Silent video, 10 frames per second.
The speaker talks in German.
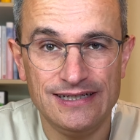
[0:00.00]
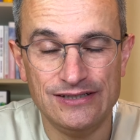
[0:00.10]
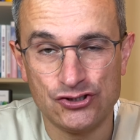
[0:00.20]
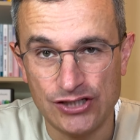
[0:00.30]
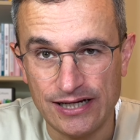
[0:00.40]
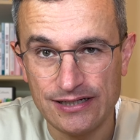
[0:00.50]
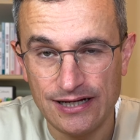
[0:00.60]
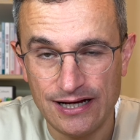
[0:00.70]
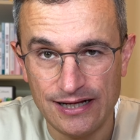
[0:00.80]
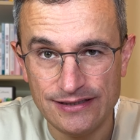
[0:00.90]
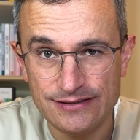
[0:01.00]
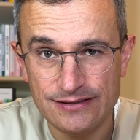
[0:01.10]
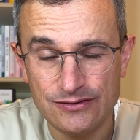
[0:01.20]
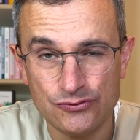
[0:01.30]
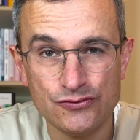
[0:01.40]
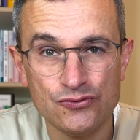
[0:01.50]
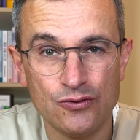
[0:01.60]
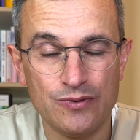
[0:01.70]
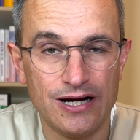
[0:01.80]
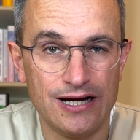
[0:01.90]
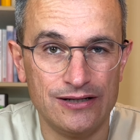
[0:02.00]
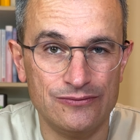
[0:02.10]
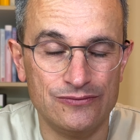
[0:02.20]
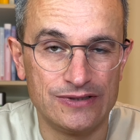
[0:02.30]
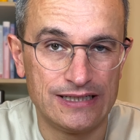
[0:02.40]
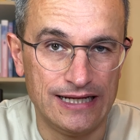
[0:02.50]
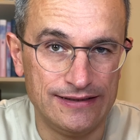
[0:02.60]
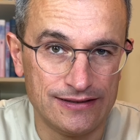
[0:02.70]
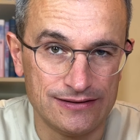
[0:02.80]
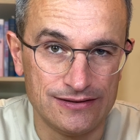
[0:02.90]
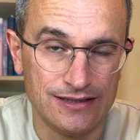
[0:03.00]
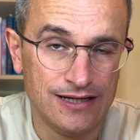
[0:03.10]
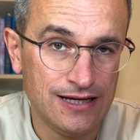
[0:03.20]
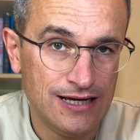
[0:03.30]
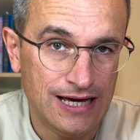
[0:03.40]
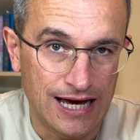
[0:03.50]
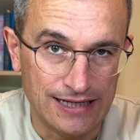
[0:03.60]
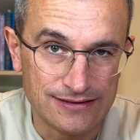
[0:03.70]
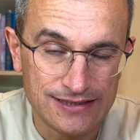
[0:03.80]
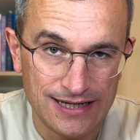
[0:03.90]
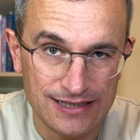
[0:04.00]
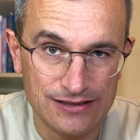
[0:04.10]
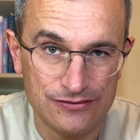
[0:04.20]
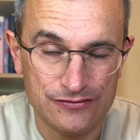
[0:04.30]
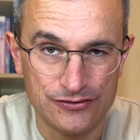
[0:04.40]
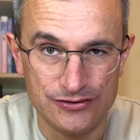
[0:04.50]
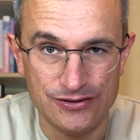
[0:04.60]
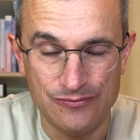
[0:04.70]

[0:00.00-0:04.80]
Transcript: in Schach gehalten und nur bei einem kleineren Anteil von